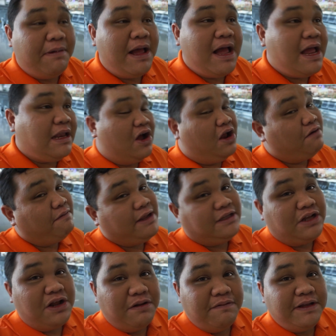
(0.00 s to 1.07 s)
But
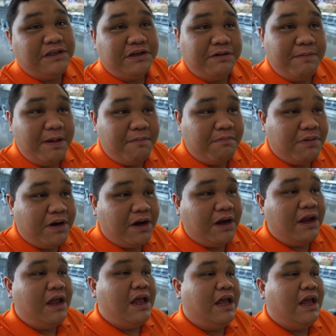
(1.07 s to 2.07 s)
always, always remember,